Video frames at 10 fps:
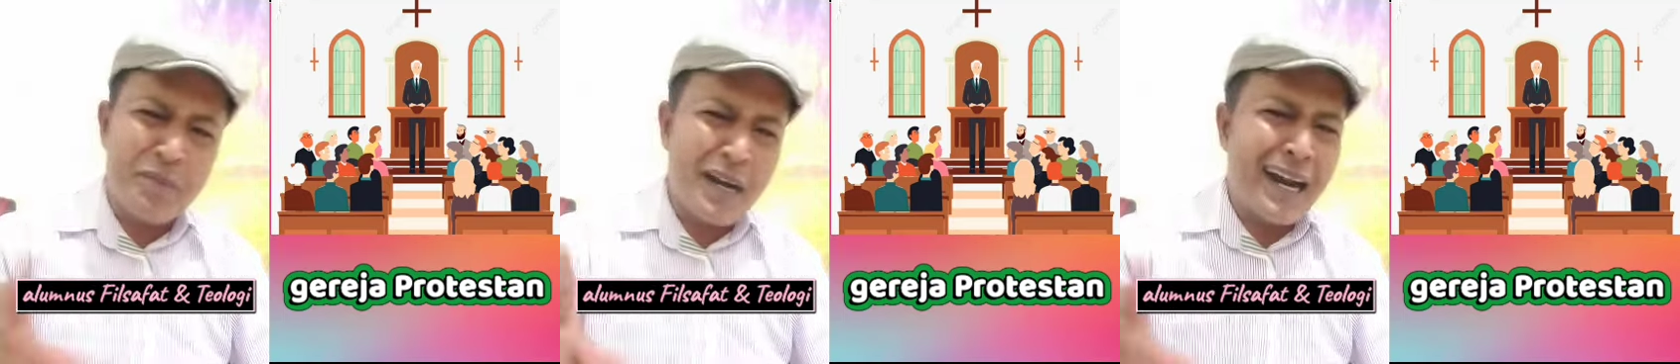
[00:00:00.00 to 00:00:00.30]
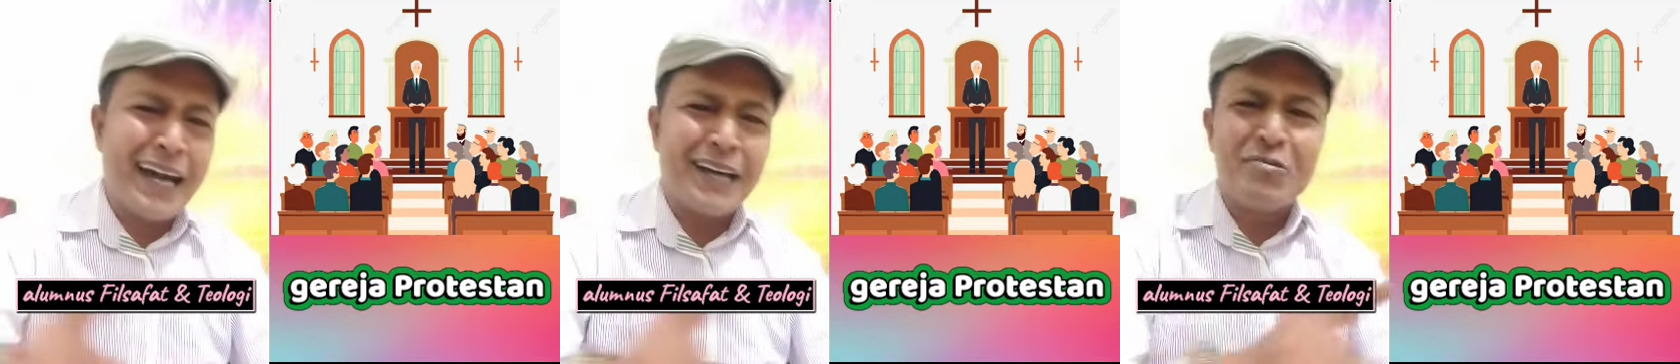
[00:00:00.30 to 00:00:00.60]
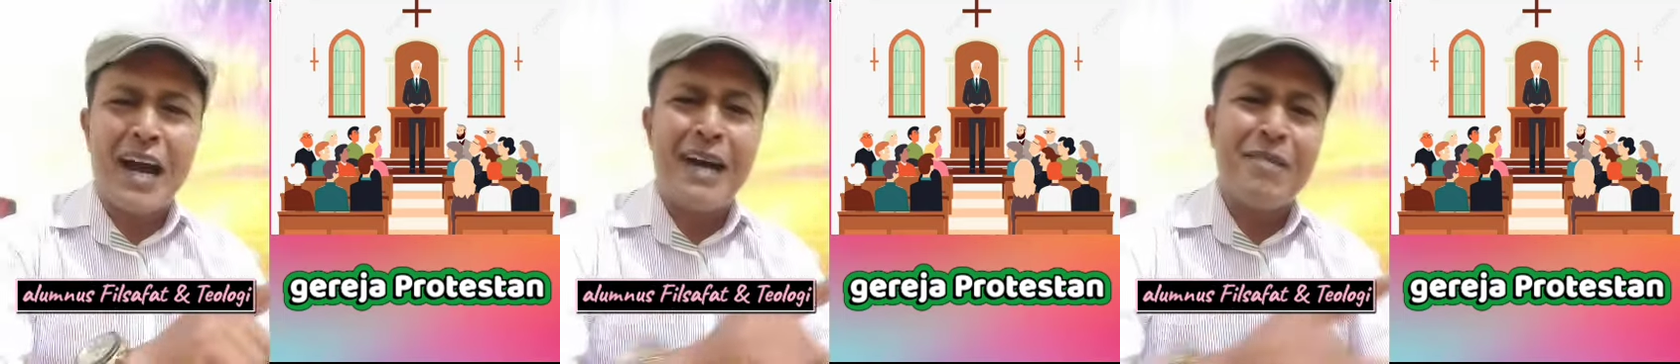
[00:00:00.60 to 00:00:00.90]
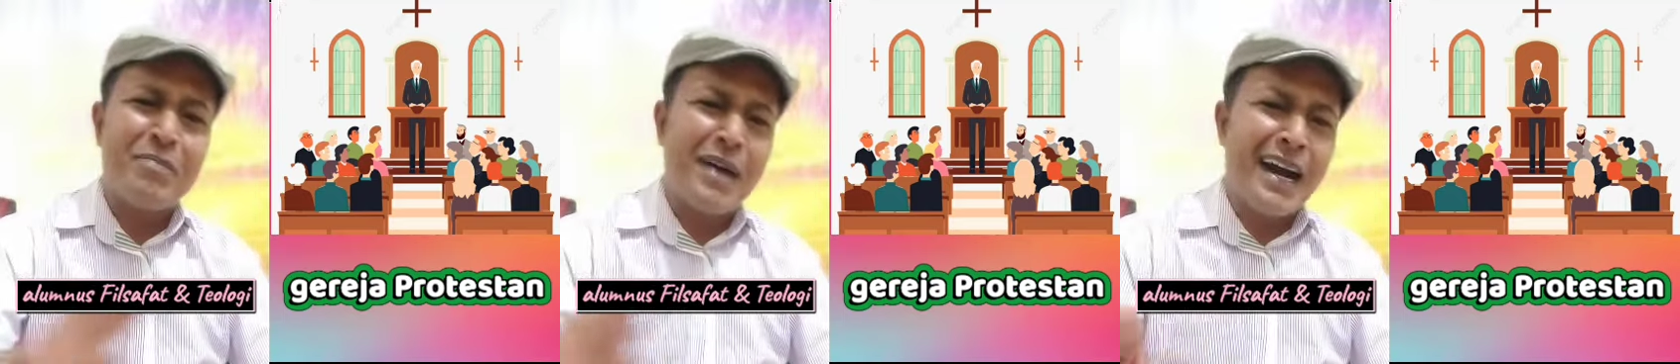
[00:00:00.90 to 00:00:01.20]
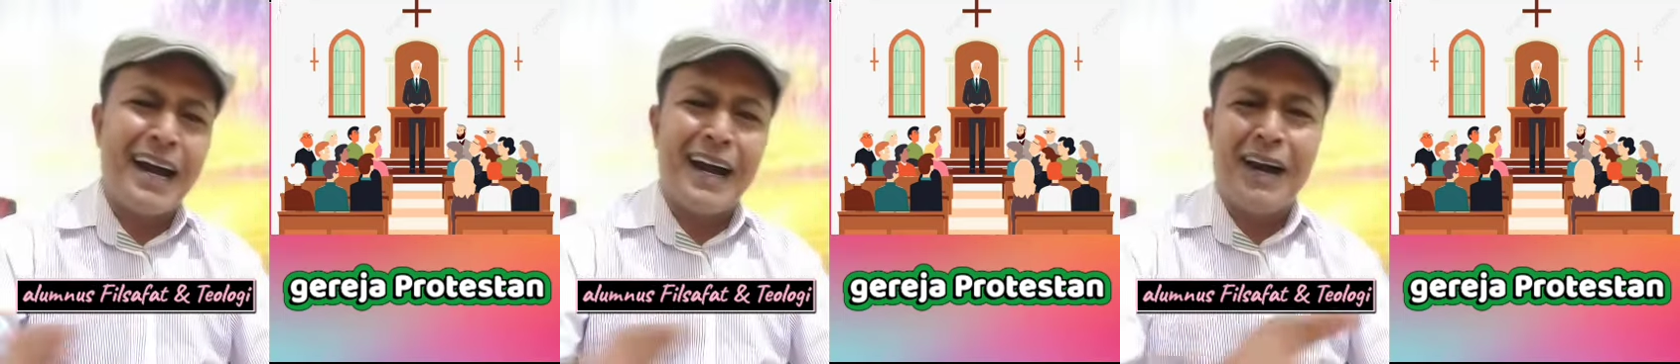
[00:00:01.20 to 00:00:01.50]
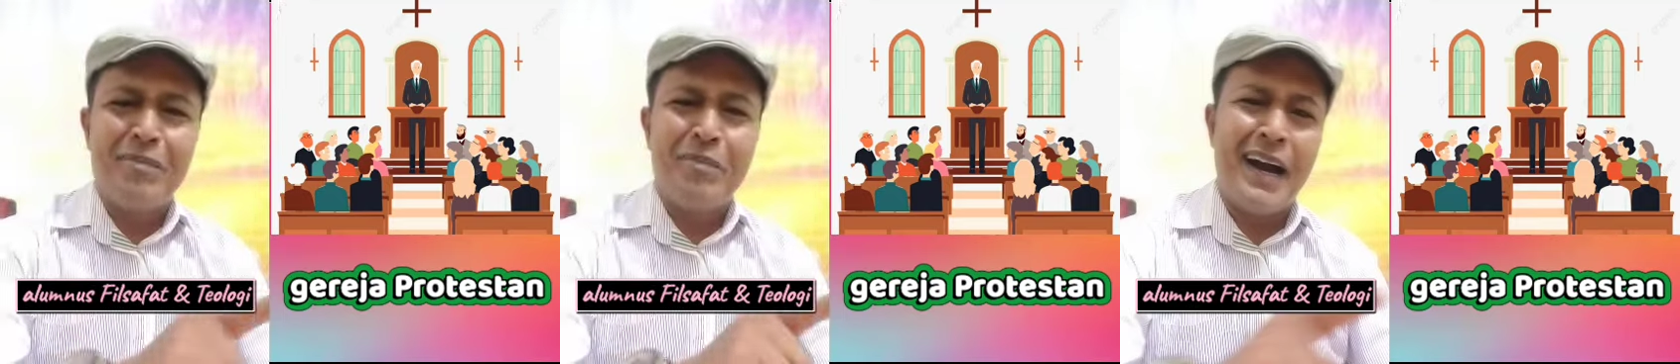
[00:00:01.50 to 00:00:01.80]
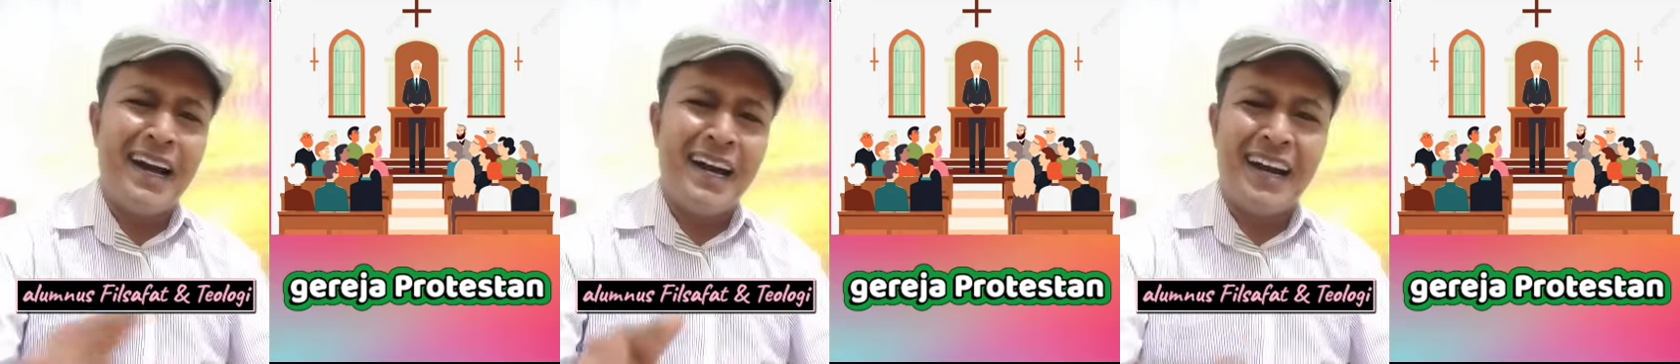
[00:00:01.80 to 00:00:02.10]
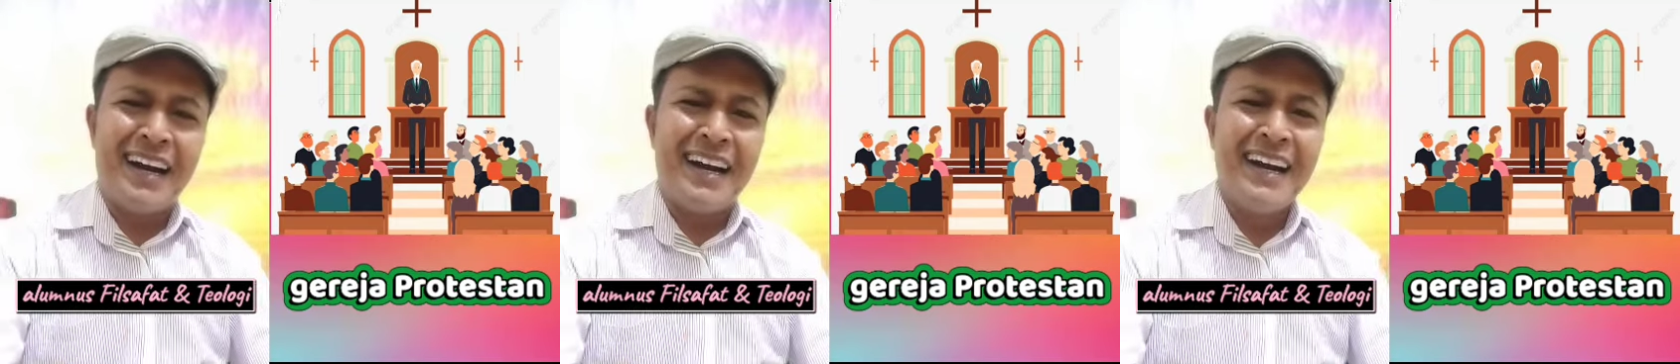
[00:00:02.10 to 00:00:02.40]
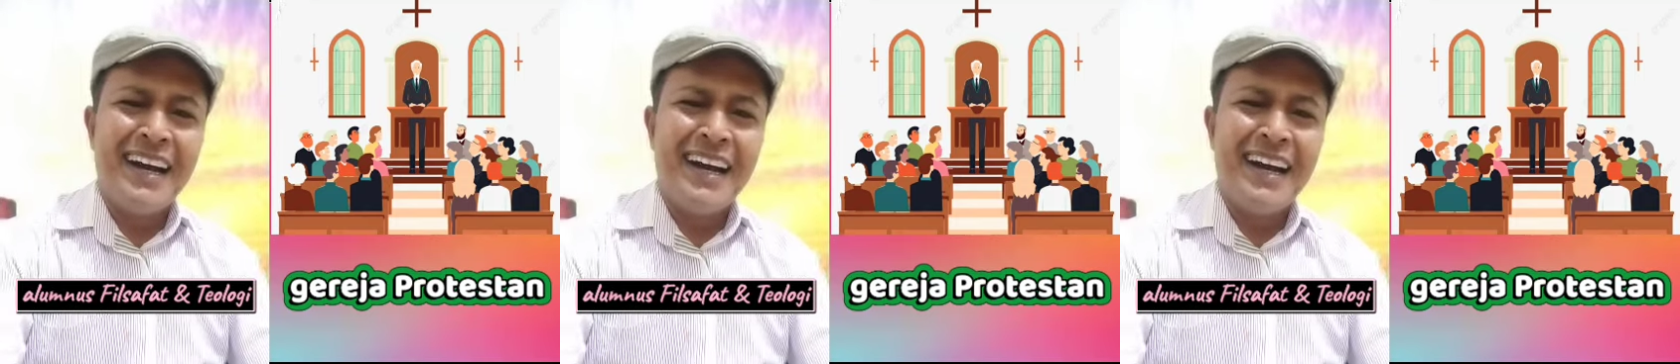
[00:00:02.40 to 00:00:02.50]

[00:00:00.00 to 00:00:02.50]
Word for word: pengaruh apa-apa.